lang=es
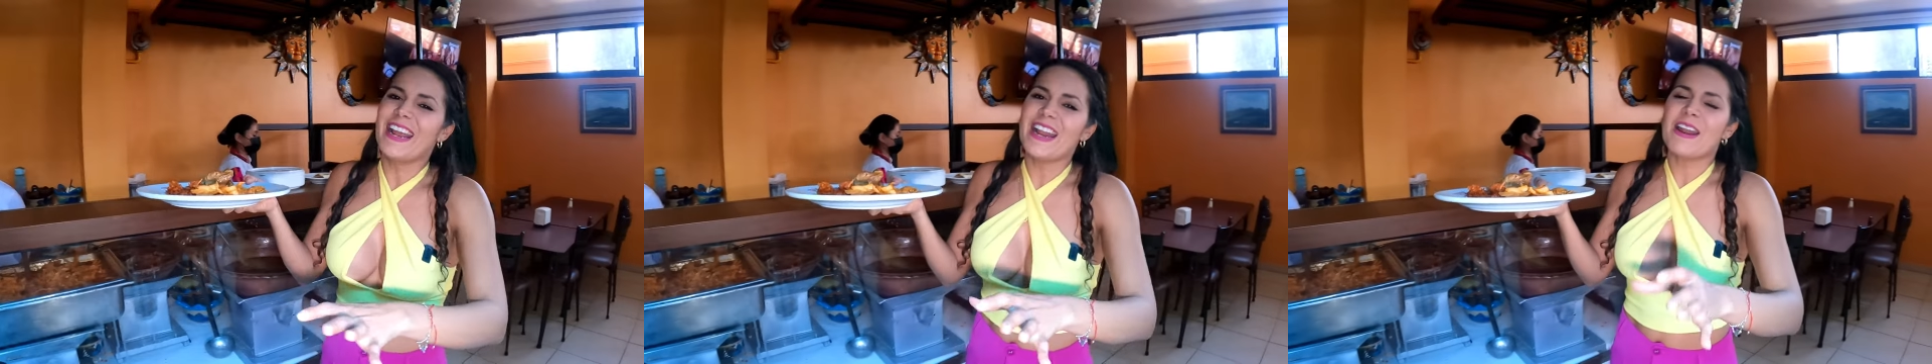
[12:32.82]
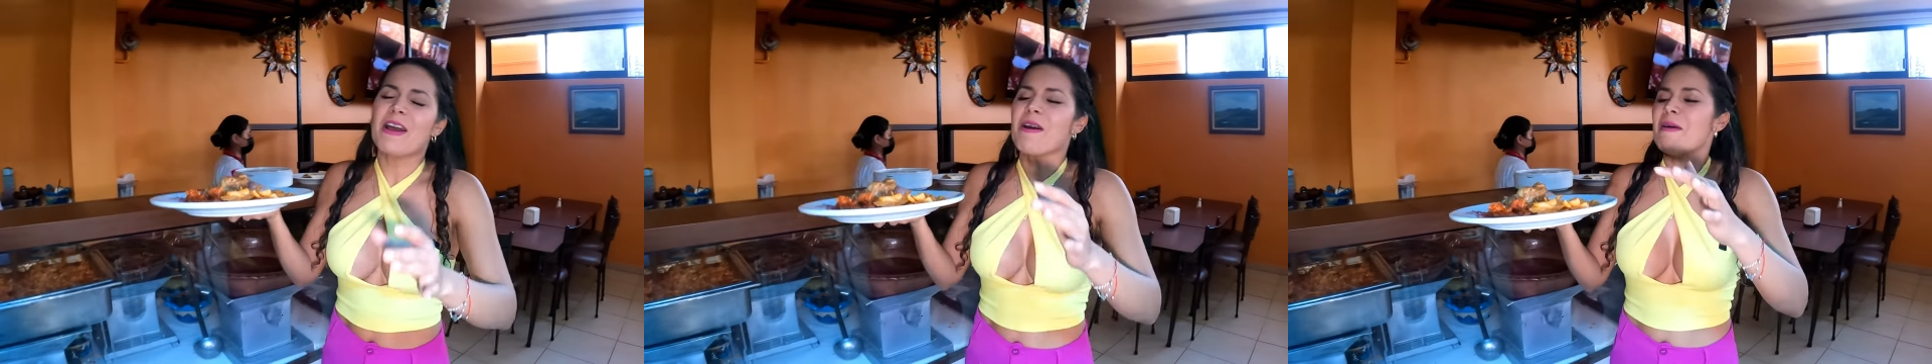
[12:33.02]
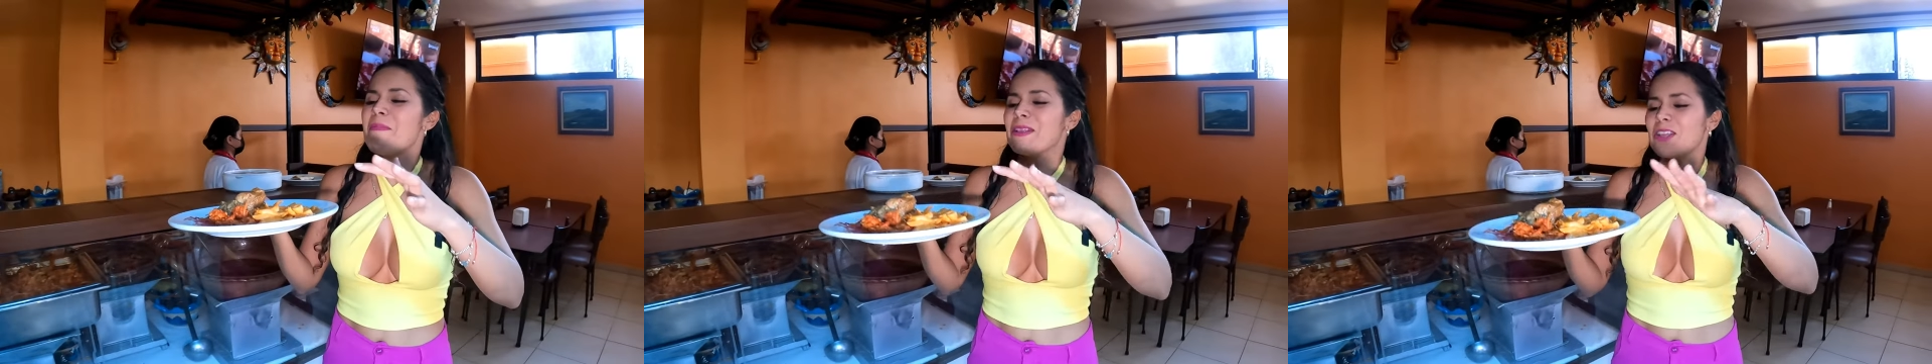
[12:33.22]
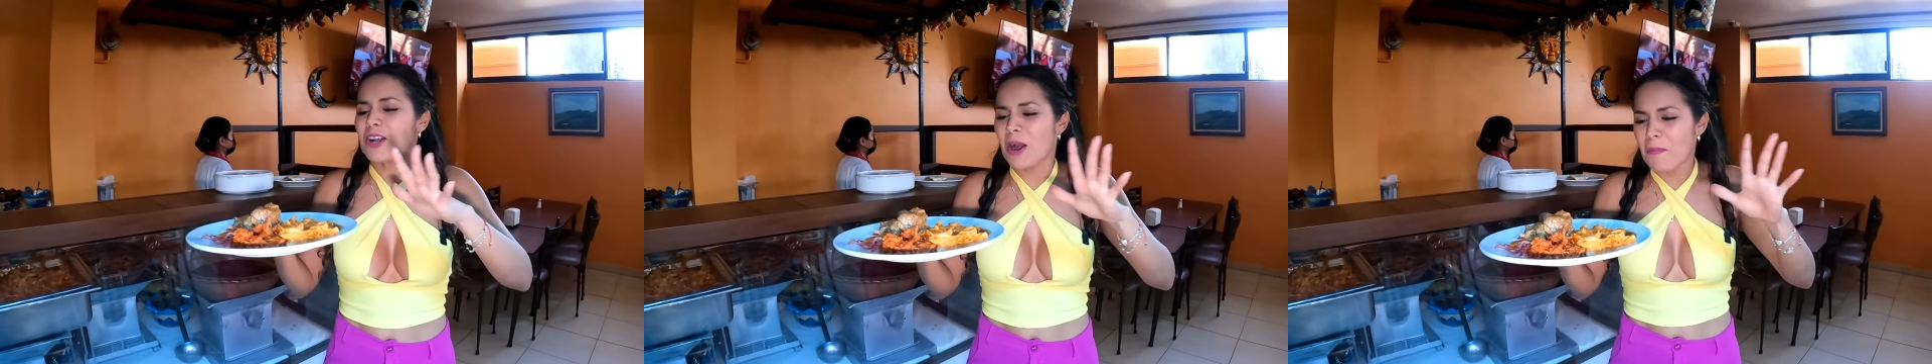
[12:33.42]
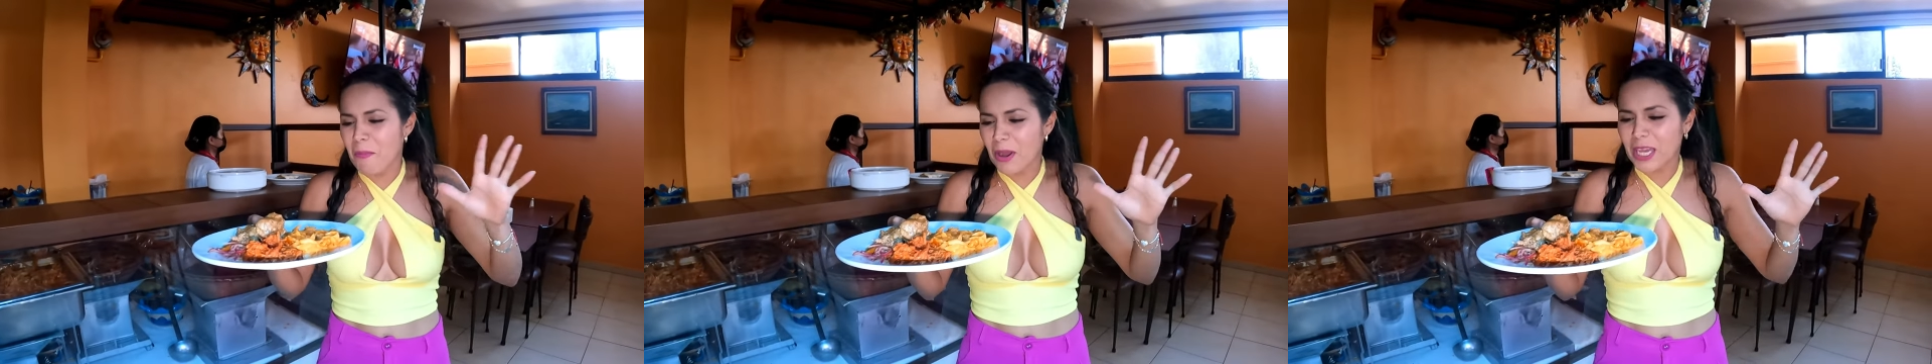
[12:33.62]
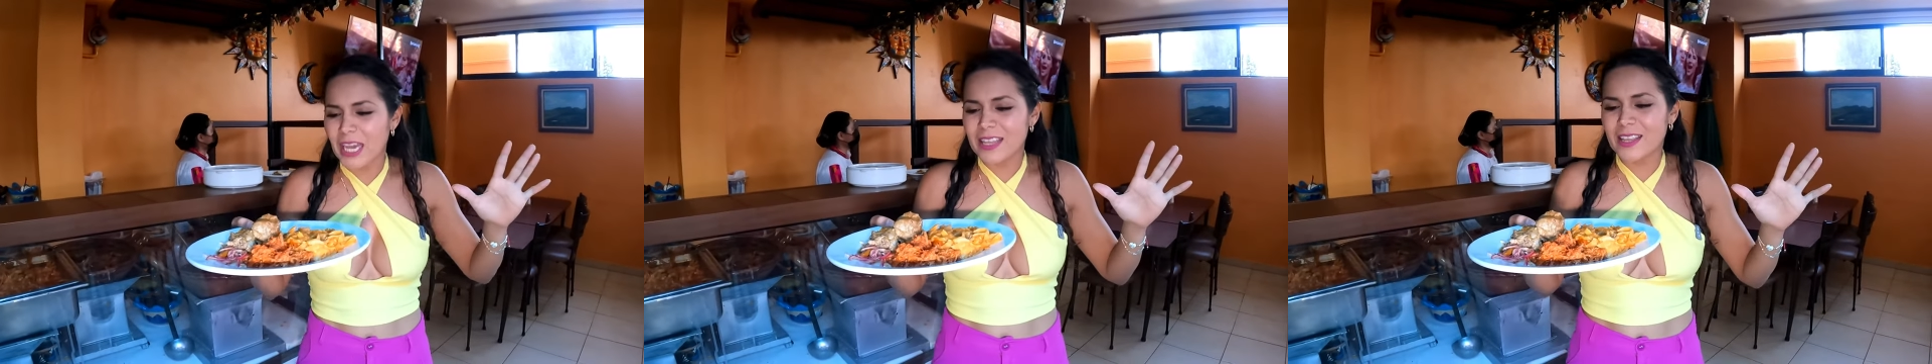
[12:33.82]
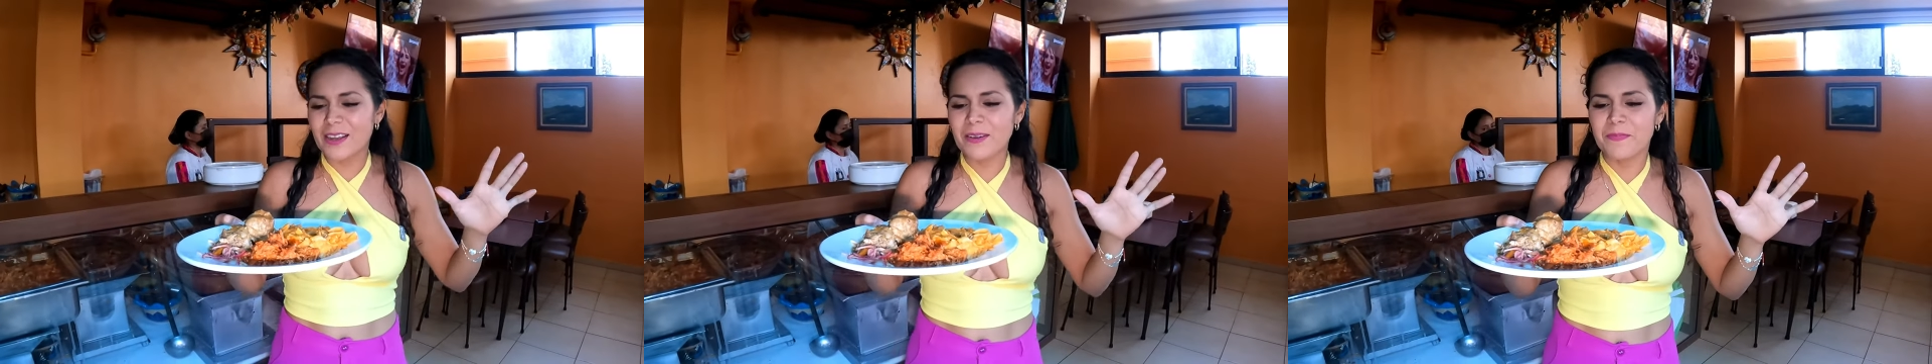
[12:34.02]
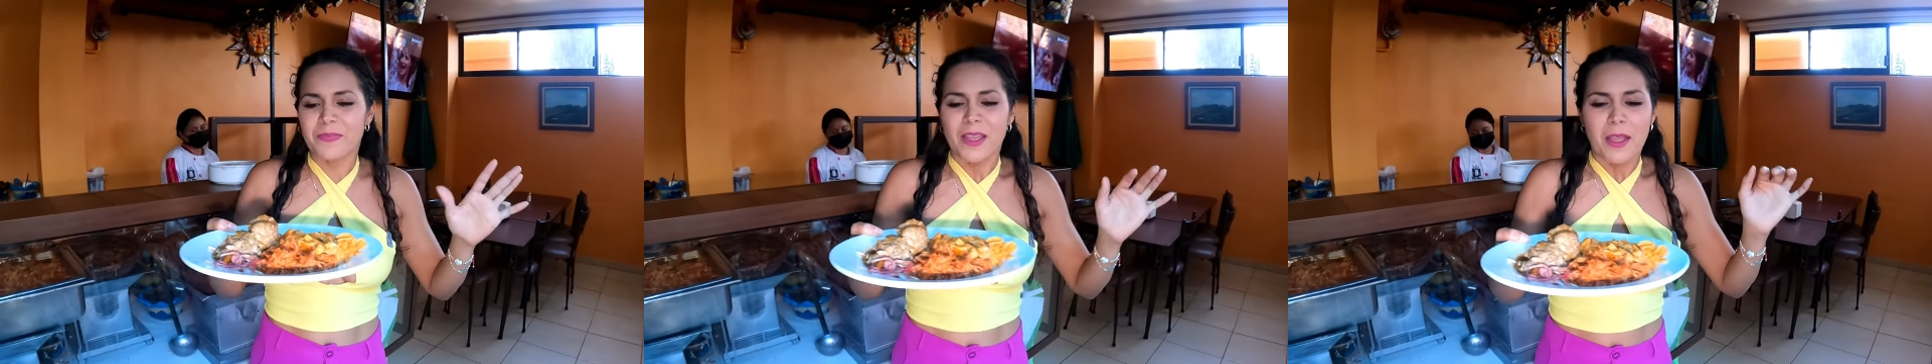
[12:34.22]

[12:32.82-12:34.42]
Bien, eh, empiezo con poquito.